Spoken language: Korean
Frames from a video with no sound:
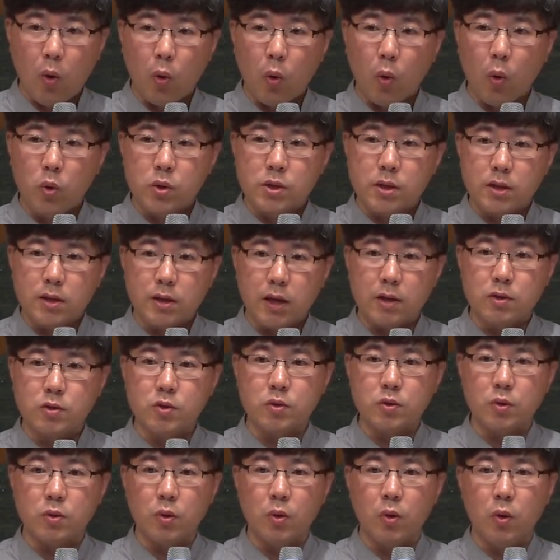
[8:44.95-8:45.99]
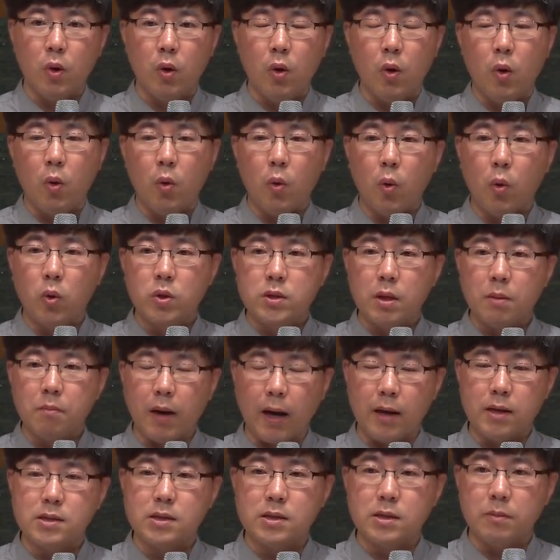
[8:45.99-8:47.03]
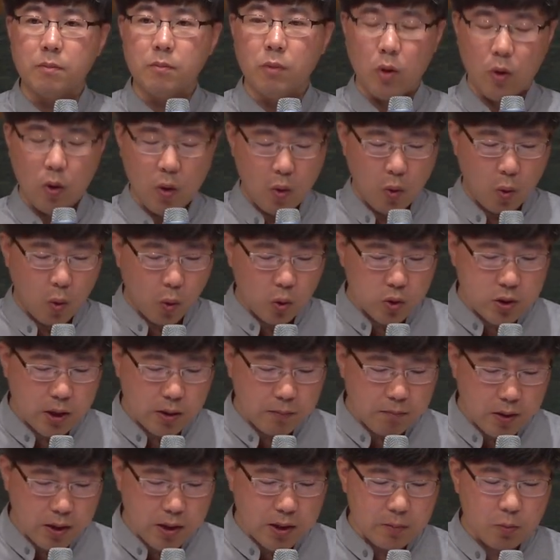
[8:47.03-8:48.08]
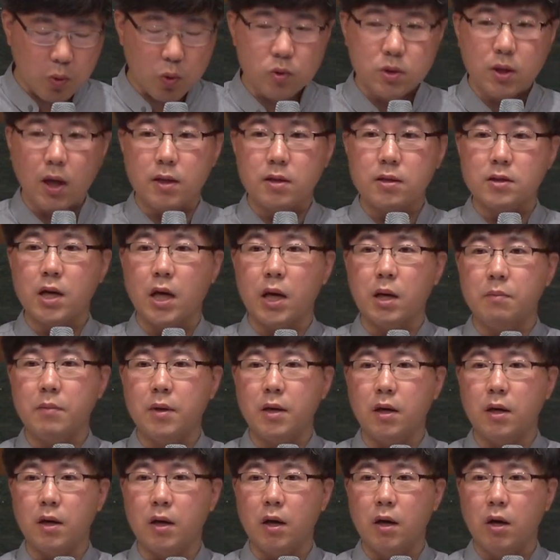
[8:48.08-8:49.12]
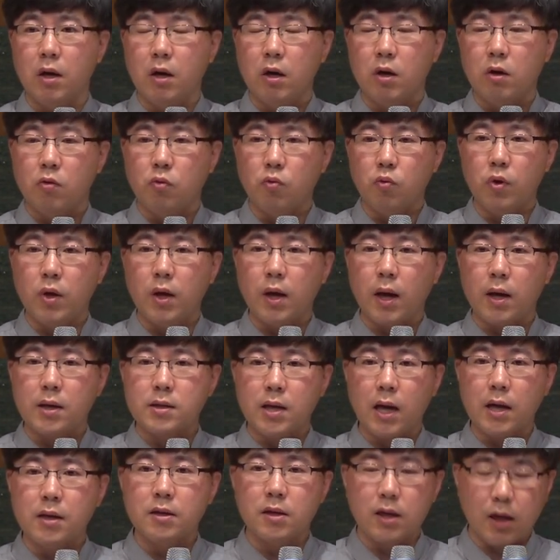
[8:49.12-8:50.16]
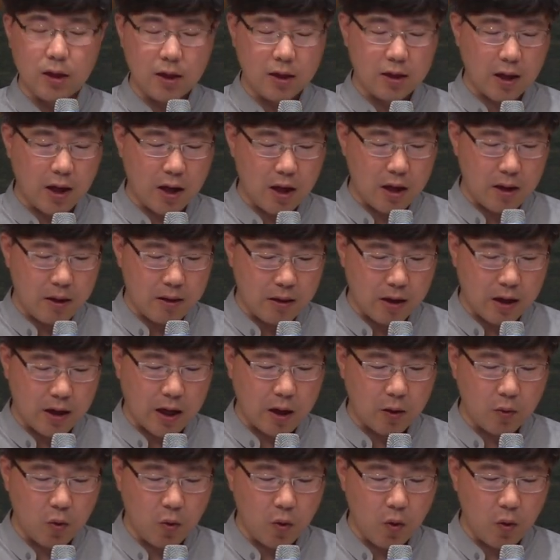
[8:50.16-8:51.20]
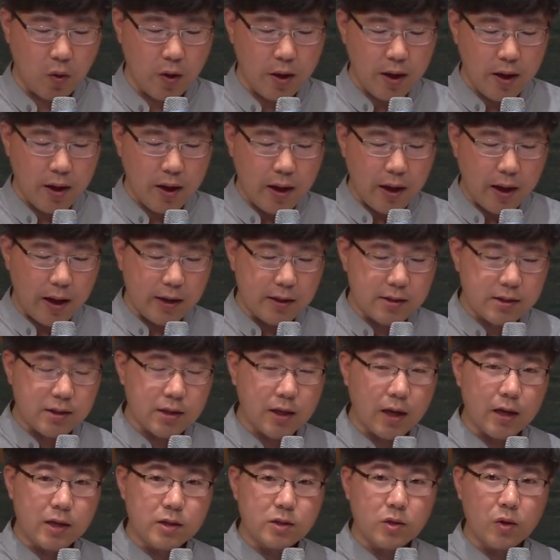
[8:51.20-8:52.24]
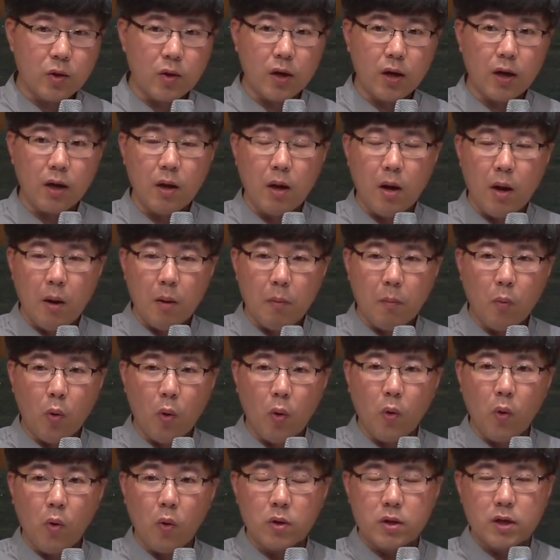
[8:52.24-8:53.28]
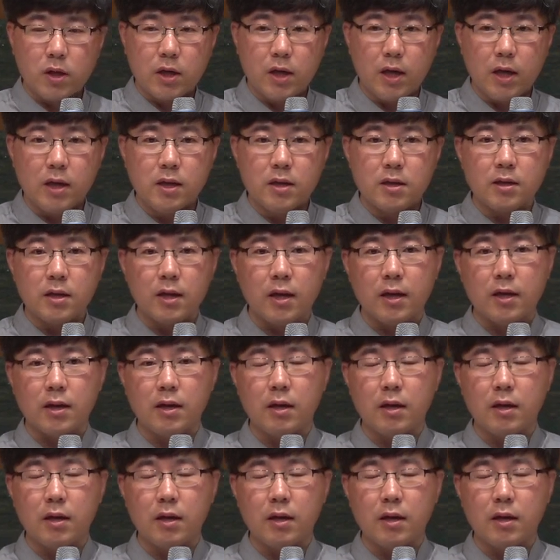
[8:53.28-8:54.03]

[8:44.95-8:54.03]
오직 예수, 오직 말씀, 오직 믿음으로 사는 삶이 우리가 사는 길이다 라고 에스겔서의 모 긴